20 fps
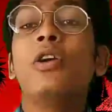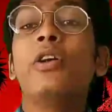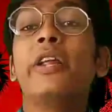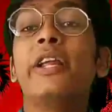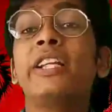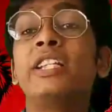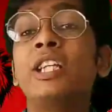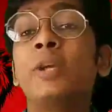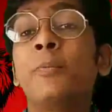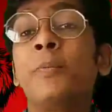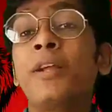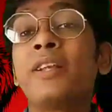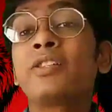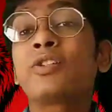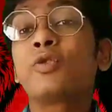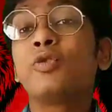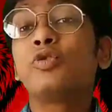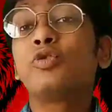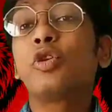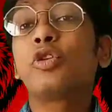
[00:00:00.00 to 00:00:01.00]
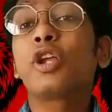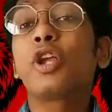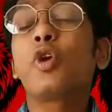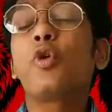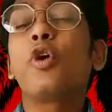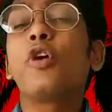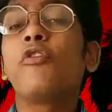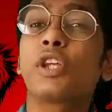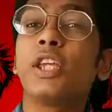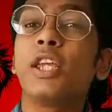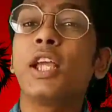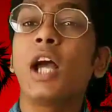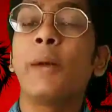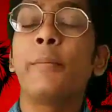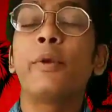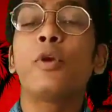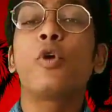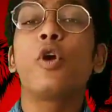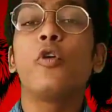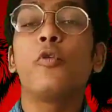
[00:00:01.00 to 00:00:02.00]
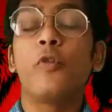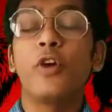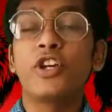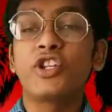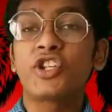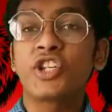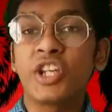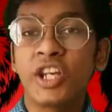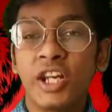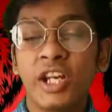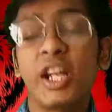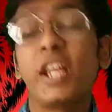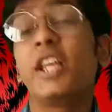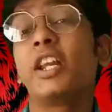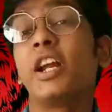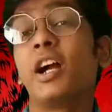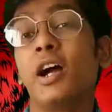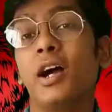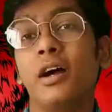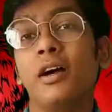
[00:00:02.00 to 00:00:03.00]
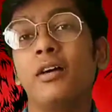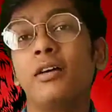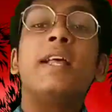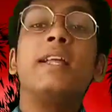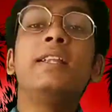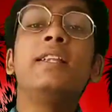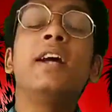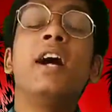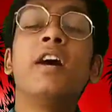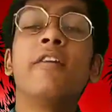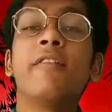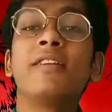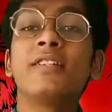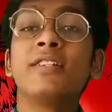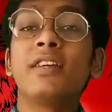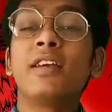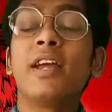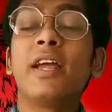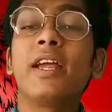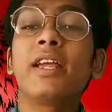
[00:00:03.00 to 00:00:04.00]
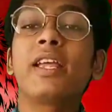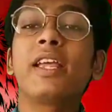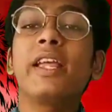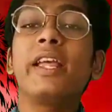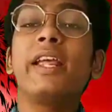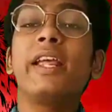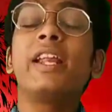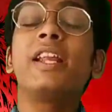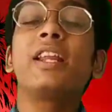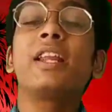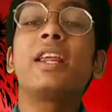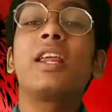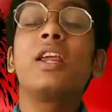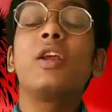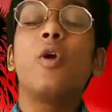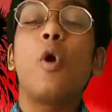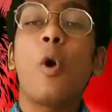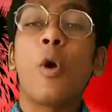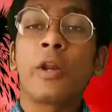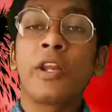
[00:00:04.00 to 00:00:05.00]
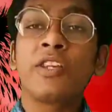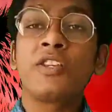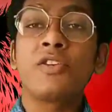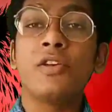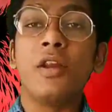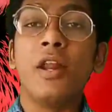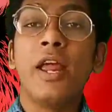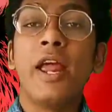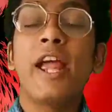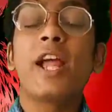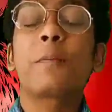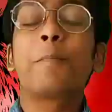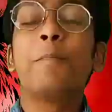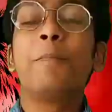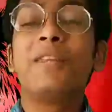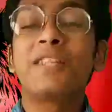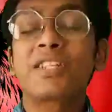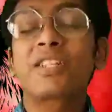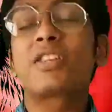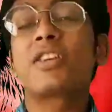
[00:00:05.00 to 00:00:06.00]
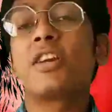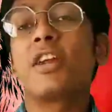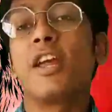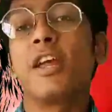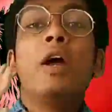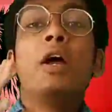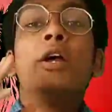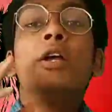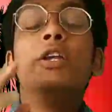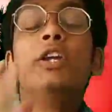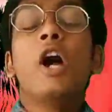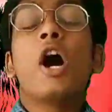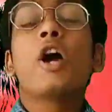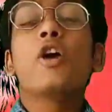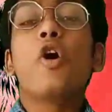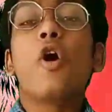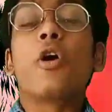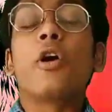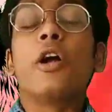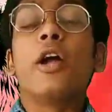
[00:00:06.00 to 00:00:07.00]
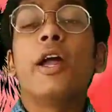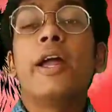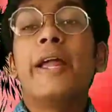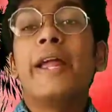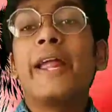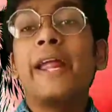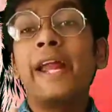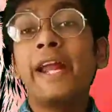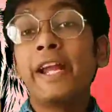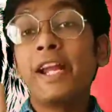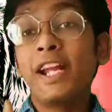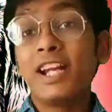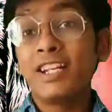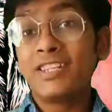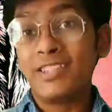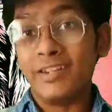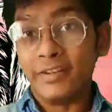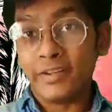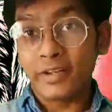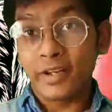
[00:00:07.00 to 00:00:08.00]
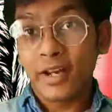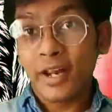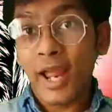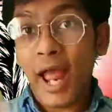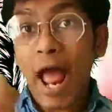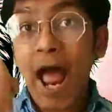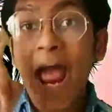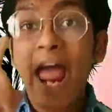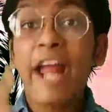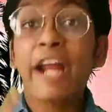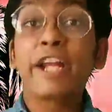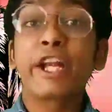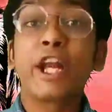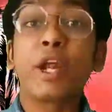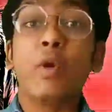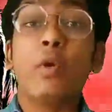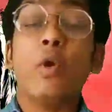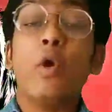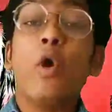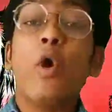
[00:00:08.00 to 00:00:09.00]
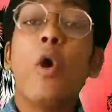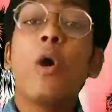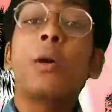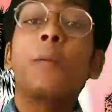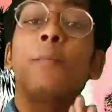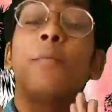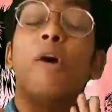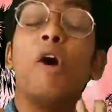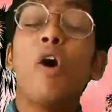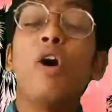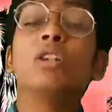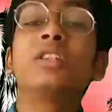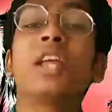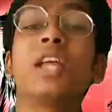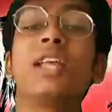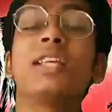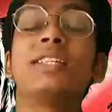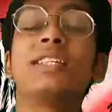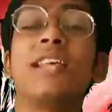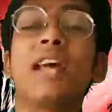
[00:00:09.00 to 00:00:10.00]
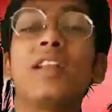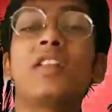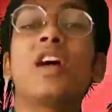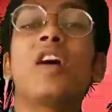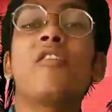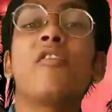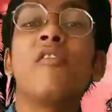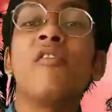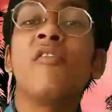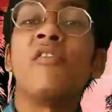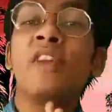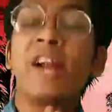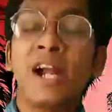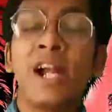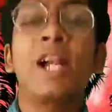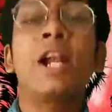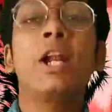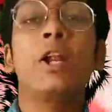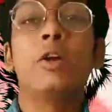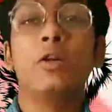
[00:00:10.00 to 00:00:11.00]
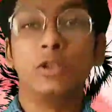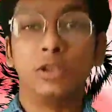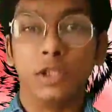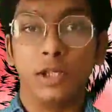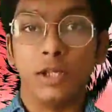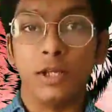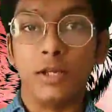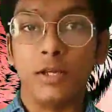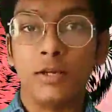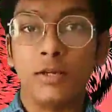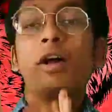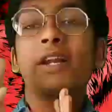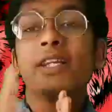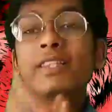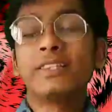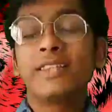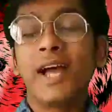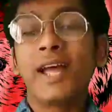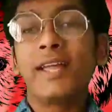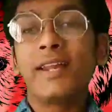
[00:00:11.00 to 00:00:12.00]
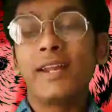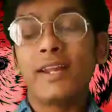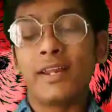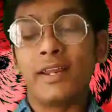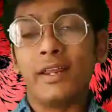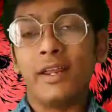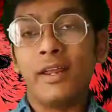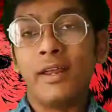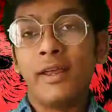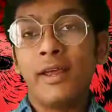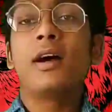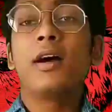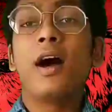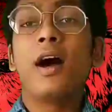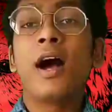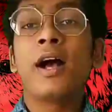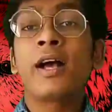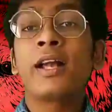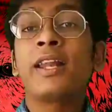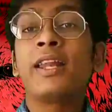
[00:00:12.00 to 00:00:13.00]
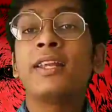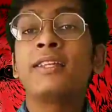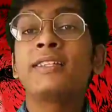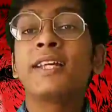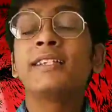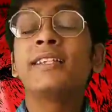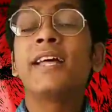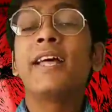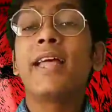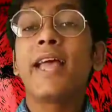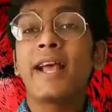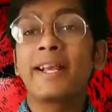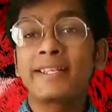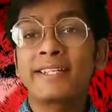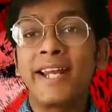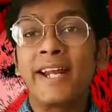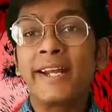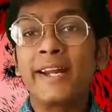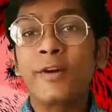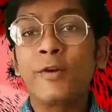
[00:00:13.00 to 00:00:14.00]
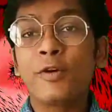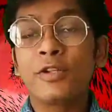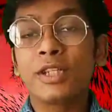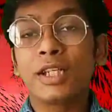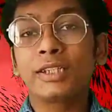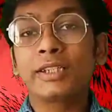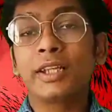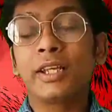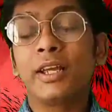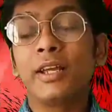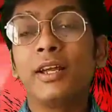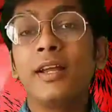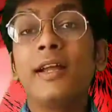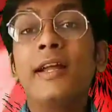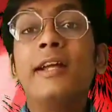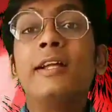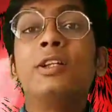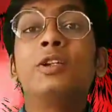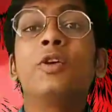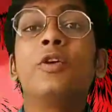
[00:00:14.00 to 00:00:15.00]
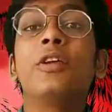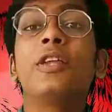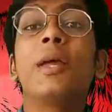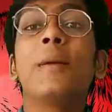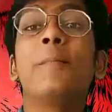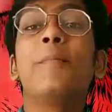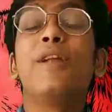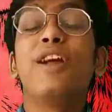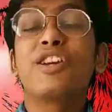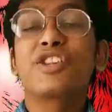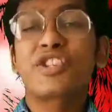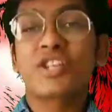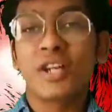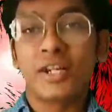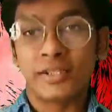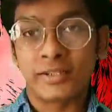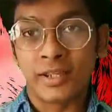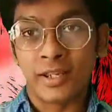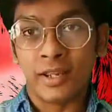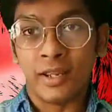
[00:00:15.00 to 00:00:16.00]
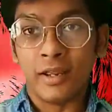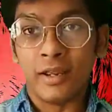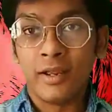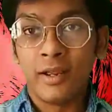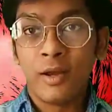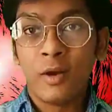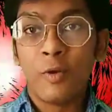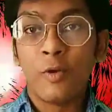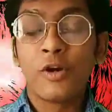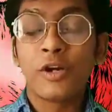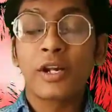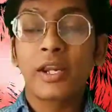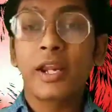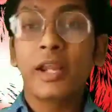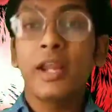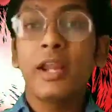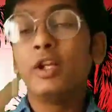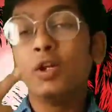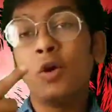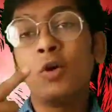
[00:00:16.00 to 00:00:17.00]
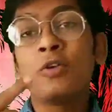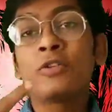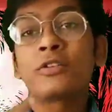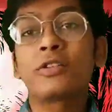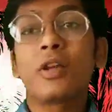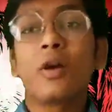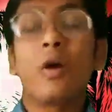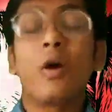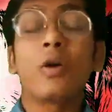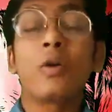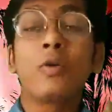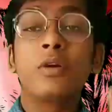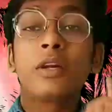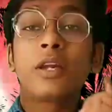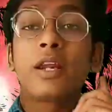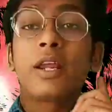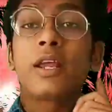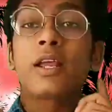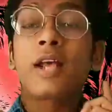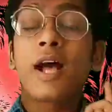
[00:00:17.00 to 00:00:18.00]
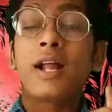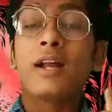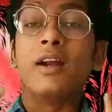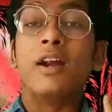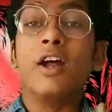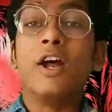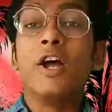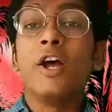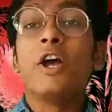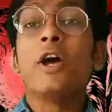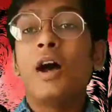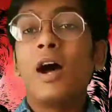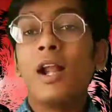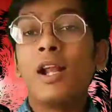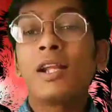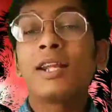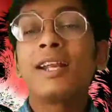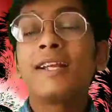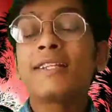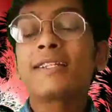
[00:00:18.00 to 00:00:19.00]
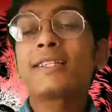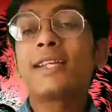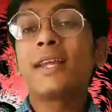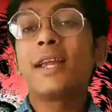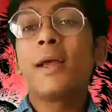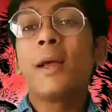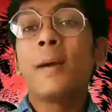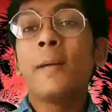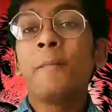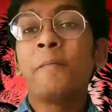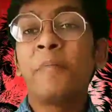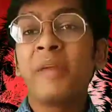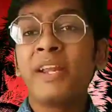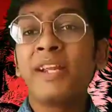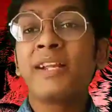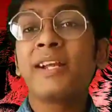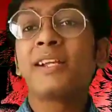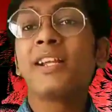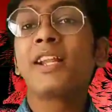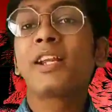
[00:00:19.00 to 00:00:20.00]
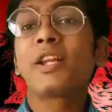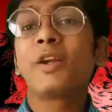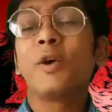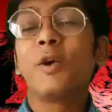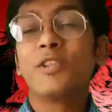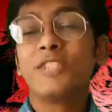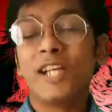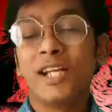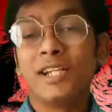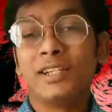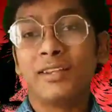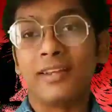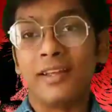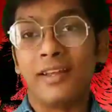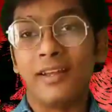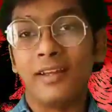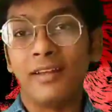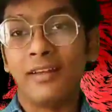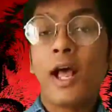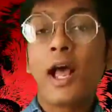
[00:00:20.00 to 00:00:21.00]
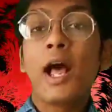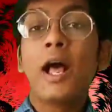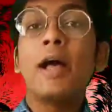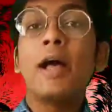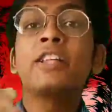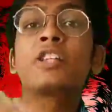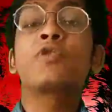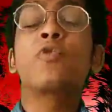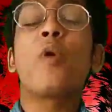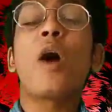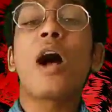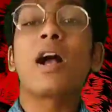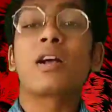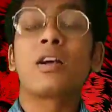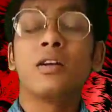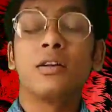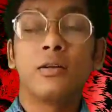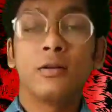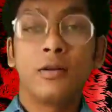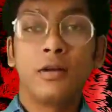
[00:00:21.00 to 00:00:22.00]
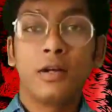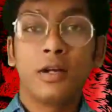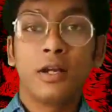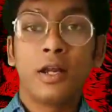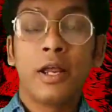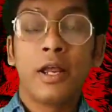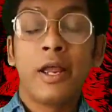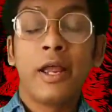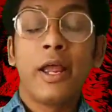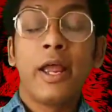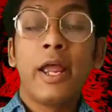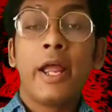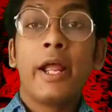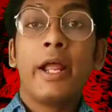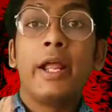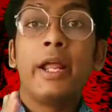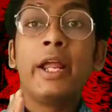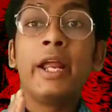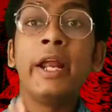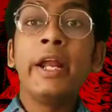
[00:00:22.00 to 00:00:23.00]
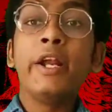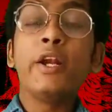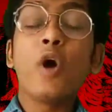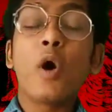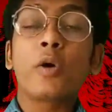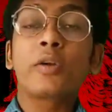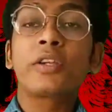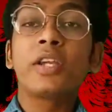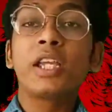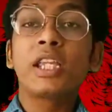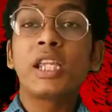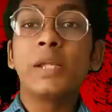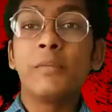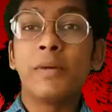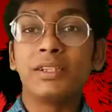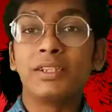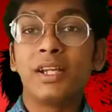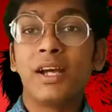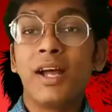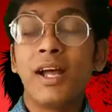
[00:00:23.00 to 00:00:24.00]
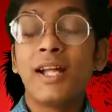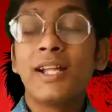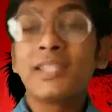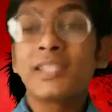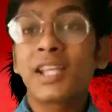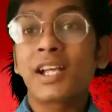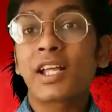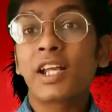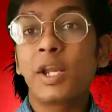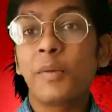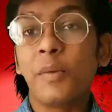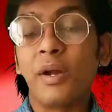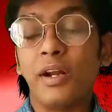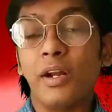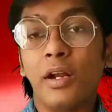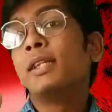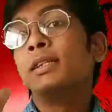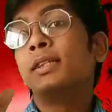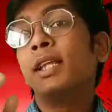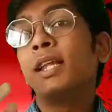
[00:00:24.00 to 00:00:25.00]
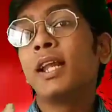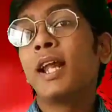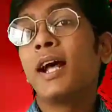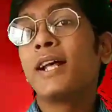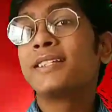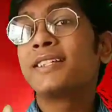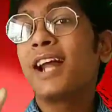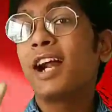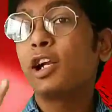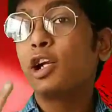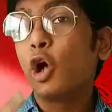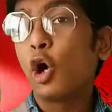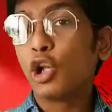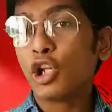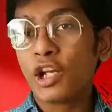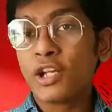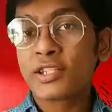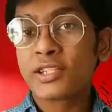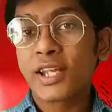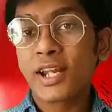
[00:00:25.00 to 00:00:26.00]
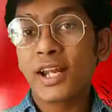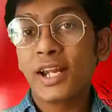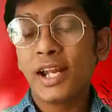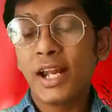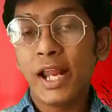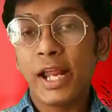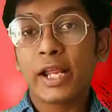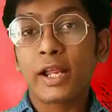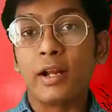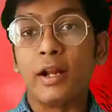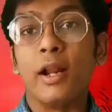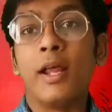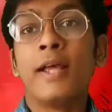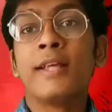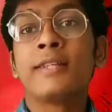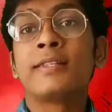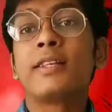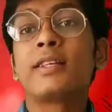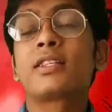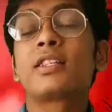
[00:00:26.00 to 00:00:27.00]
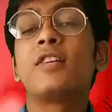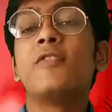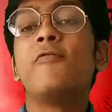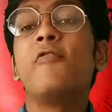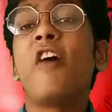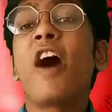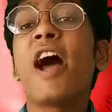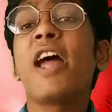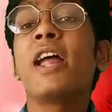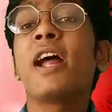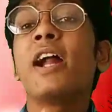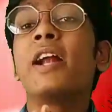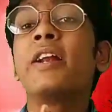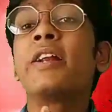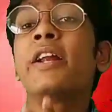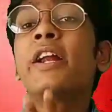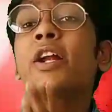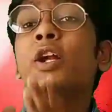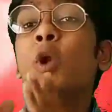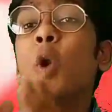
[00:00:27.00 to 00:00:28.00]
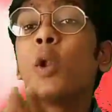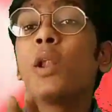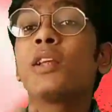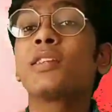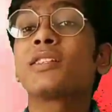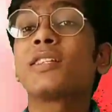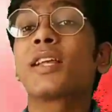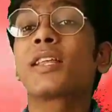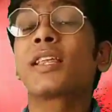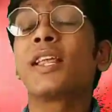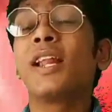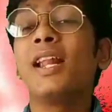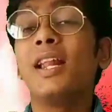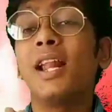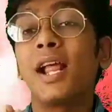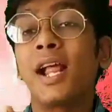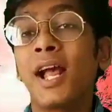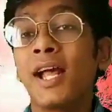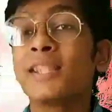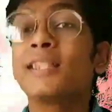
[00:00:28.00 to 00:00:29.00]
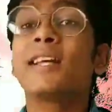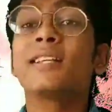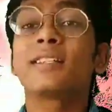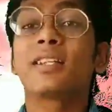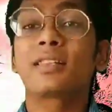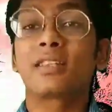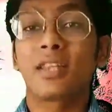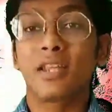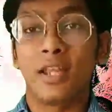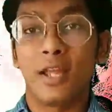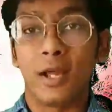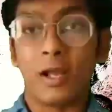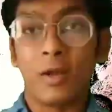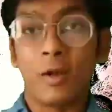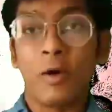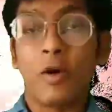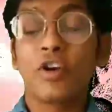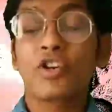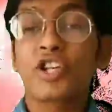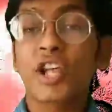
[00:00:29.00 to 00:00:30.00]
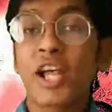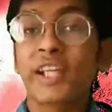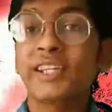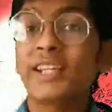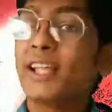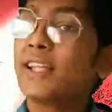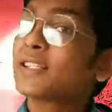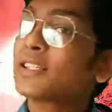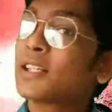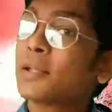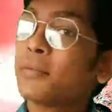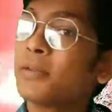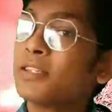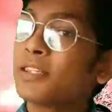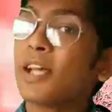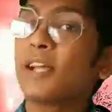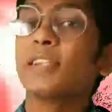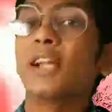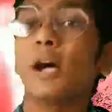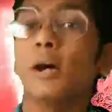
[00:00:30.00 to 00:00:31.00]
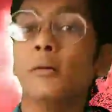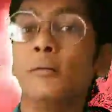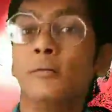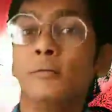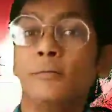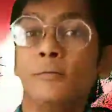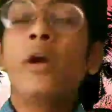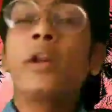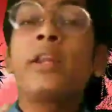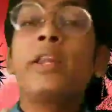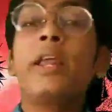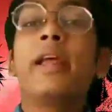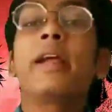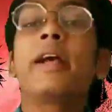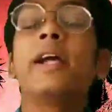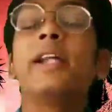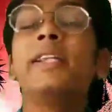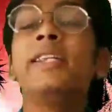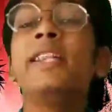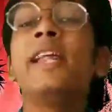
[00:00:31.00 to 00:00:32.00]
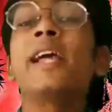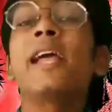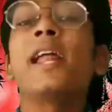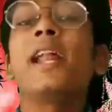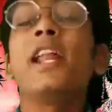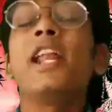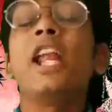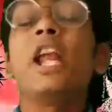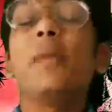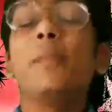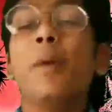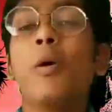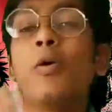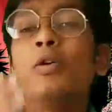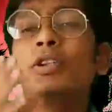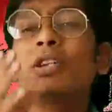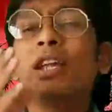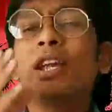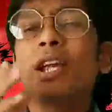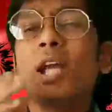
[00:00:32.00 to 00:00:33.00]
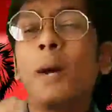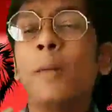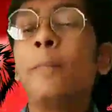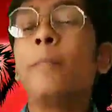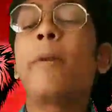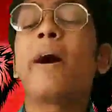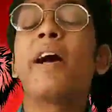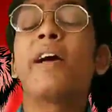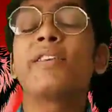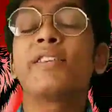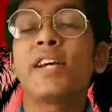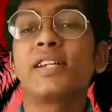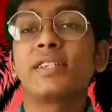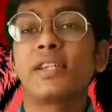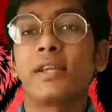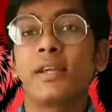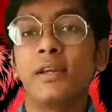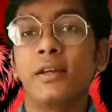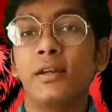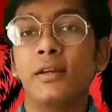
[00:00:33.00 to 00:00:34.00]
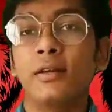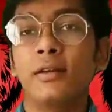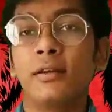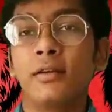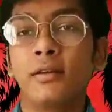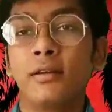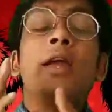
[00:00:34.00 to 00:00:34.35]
उन इजिपियंस कुत्तों की कोई भी अभी कोई वंश ही नहीं रहा यह वजह है कि इनकी ओरिजिन एक मिस्ट्री है यह डॉग इंटेलिजेंट एक्टिव और बहुत ही ज़्यादा फ्रेंडली होते हैं और इतना ही नहीं अगर ये ज़्यादा एक्साइटेड हो जाते हैं तो ये ब्लश करते हैं उनके नोज़ और उनके कान हल्के से पिंक कलर के हो जाते हैं अजवाक इन डॉग की कीमत तकरीबन 3000 डॉलर से लेकर 6500 डॉलर तक की लगाई जा सकती है और शायद इससे भी ज़्यादा और ये खरीदने के लिए बहुत ही कम पाए जाते हैं